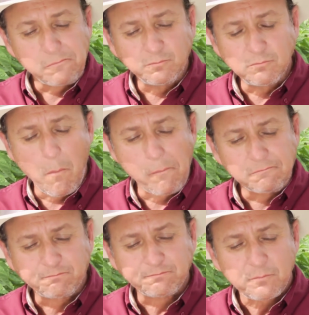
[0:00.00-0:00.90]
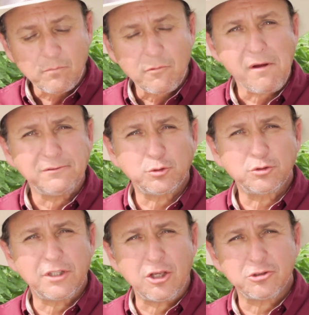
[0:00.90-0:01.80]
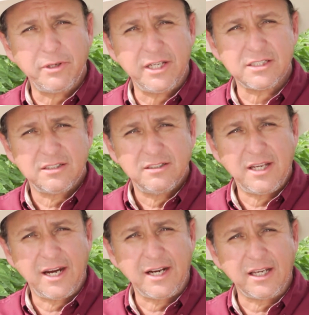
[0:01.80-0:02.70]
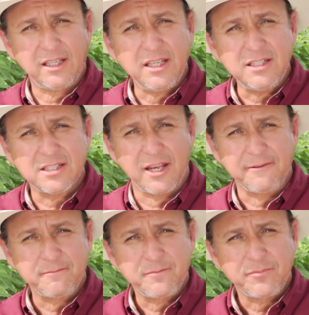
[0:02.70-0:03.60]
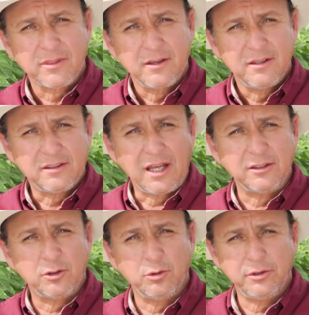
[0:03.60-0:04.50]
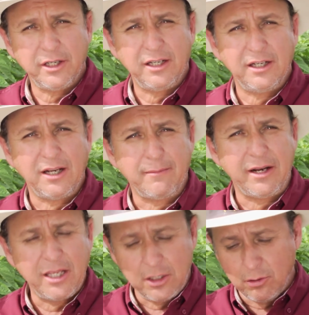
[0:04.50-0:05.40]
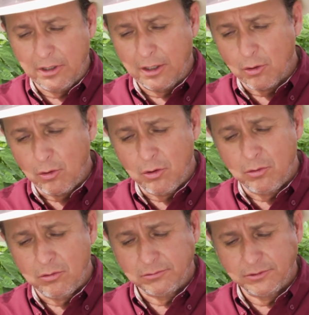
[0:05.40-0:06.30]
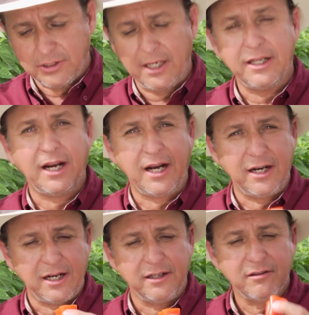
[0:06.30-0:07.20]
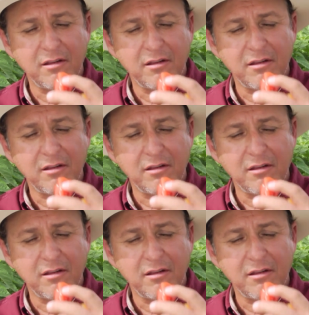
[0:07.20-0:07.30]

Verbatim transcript: Mm. Sus grados Brix llegan a 15, tanto en el amarillo, el rojo y el naranja.